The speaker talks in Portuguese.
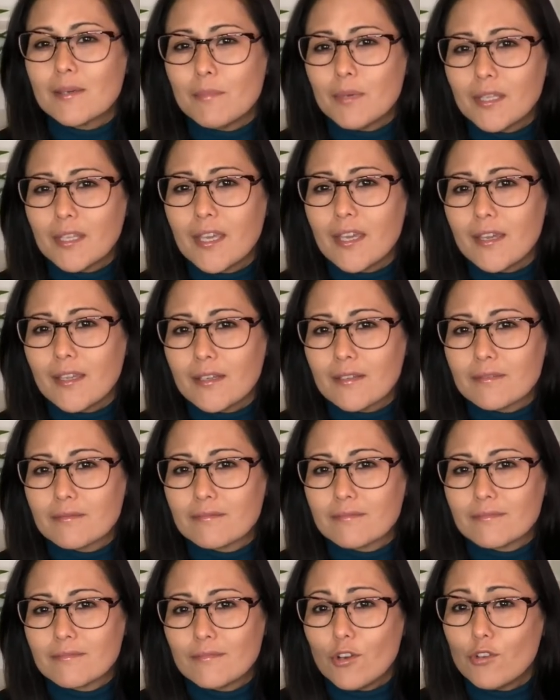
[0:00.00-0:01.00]
maneira?
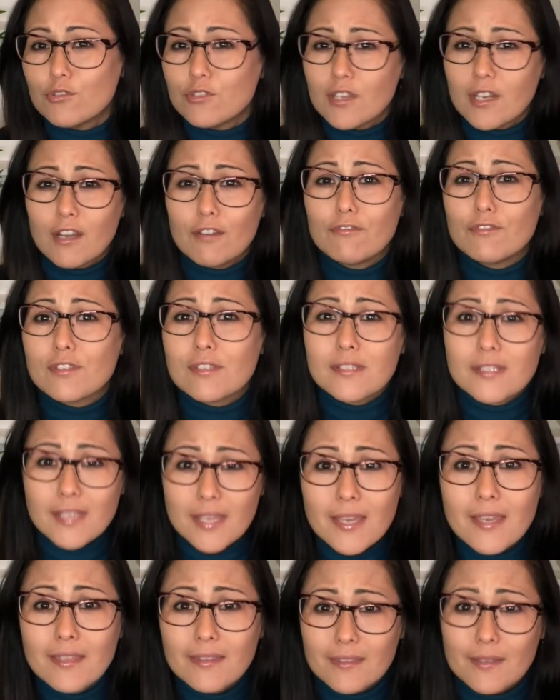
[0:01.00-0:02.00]
Ou será
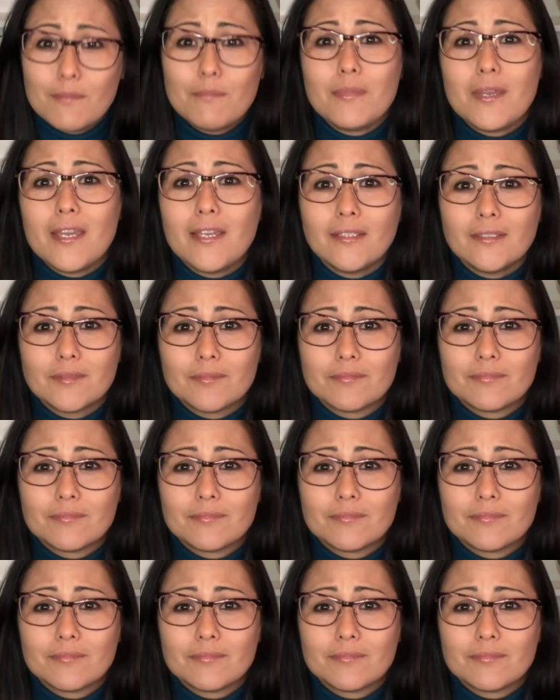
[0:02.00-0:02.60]
você também?